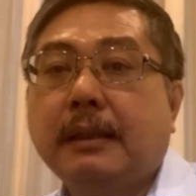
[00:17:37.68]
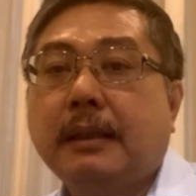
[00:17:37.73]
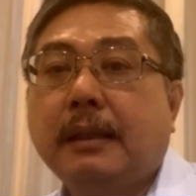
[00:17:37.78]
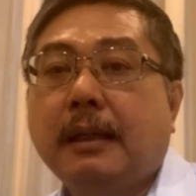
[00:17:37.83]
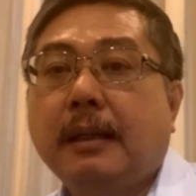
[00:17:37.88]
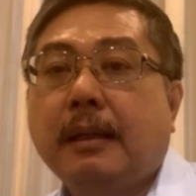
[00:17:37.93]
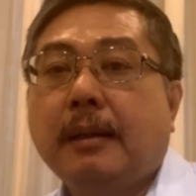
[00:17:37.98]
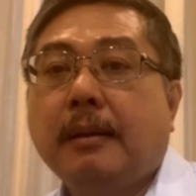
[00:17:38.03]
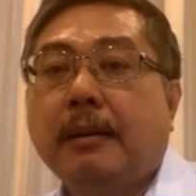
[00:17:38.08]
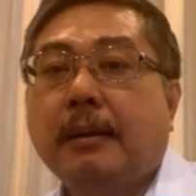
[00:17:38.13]

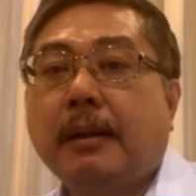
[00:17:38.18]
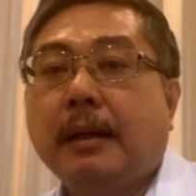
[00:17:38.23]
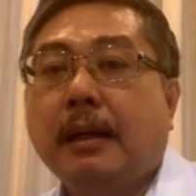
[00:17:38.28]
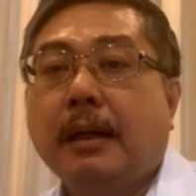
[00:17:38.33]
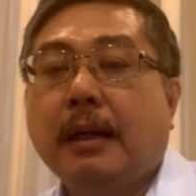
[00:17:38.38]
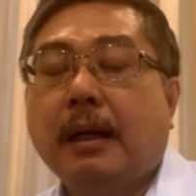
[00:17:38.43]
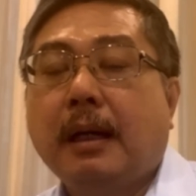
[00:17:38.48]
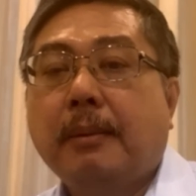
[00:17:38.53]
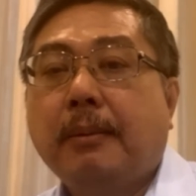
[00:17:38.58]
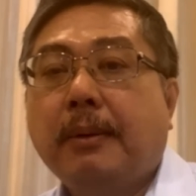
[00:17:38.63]
ค่ะ
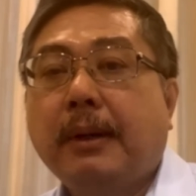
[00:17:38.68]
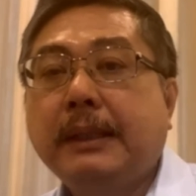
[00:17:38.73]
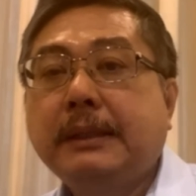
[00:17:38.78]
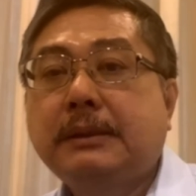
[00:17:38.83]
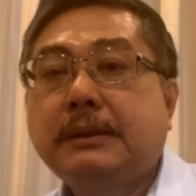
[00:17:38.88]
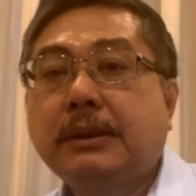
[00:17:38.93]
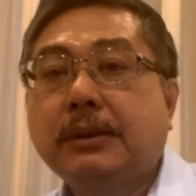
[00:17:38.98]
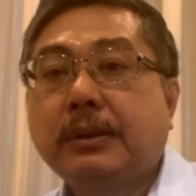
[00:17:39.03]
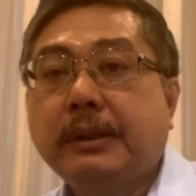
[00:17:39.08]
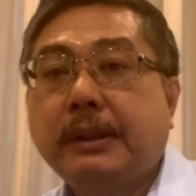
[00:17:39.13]
เพราะ
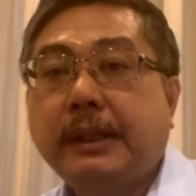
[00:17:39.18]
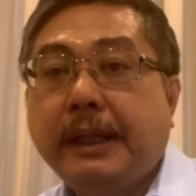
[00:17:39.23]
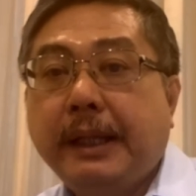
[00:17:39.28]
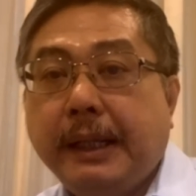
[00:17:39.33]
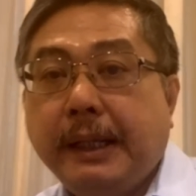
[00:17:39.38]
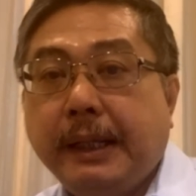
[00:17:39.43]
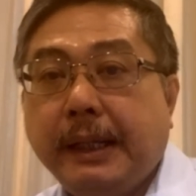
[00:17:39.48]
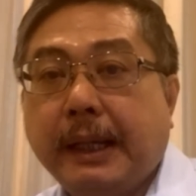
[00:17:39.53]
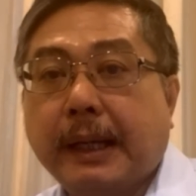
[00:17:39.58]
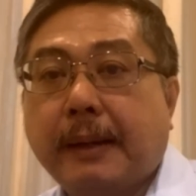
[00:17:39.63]
สูตร
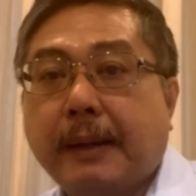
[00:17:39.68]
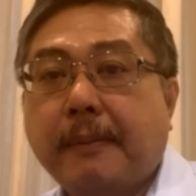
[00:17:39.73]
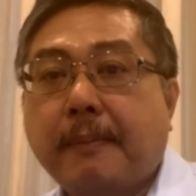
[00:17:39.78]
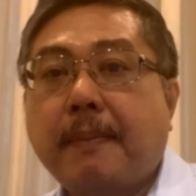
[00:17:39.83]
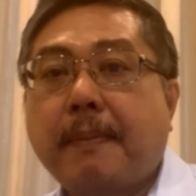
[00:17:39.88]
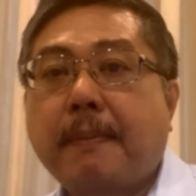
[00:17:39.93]
นี้เนี่ย